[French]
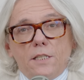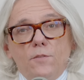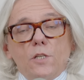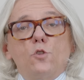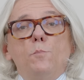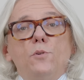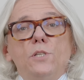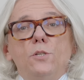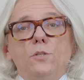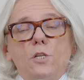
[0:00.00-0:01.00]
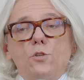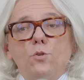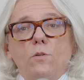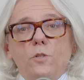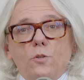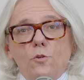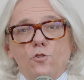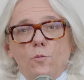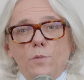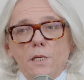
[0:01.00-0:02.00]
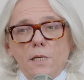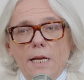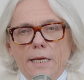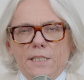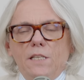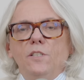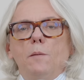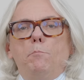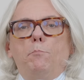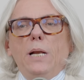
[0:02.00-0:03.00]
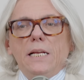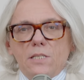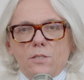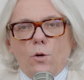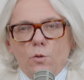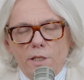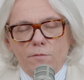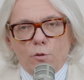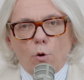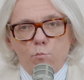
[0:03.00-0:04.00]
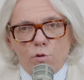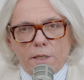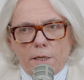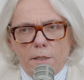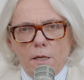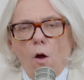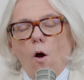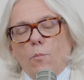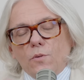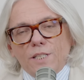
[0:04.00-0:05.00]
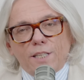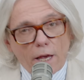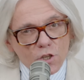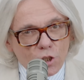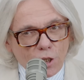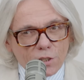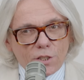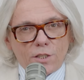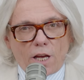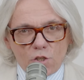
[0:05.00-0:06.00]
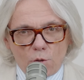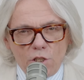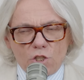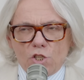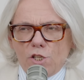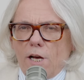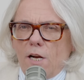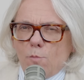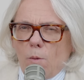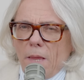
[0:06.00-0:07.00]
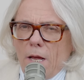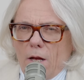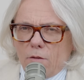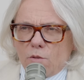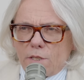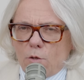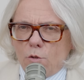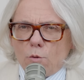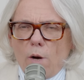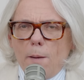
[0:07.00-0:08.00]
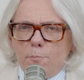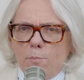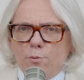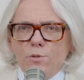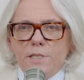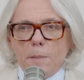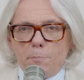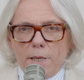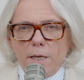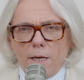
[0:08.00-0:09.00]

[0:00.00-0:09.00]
qui vient se positionner sur votre chemise et qui vient plastronner votre poitrine. Bon, c'est très chic, c'est très joli, c'est généralement dans un coton un peu plus épais,